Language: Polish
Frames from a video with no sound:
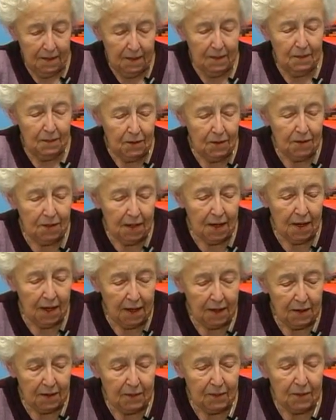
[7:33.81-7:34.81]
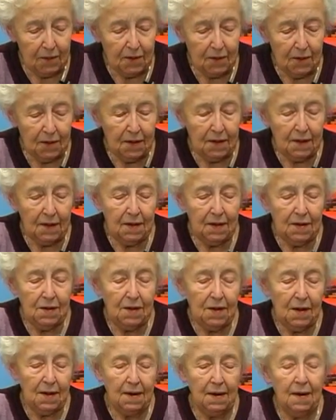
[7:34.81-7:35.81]
yy, późne lato, początek
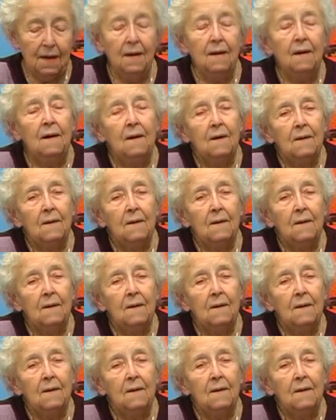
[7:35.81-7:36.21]
jesieni.